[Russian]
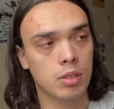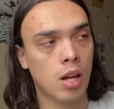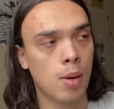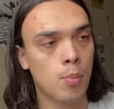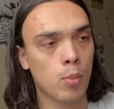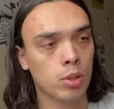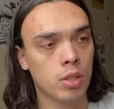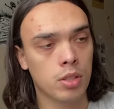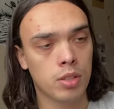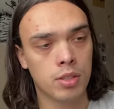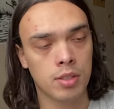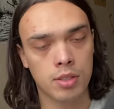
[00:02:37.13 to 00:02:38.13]

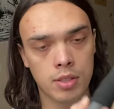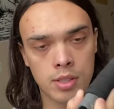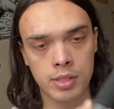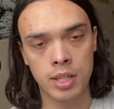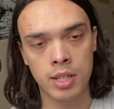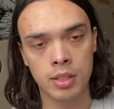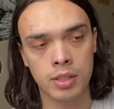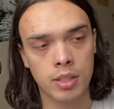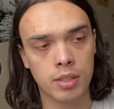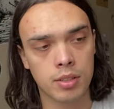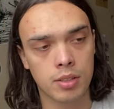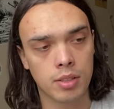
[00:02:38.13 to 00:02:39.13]
обмотанный
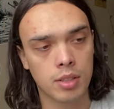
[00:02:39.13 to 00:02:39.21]
изолентой,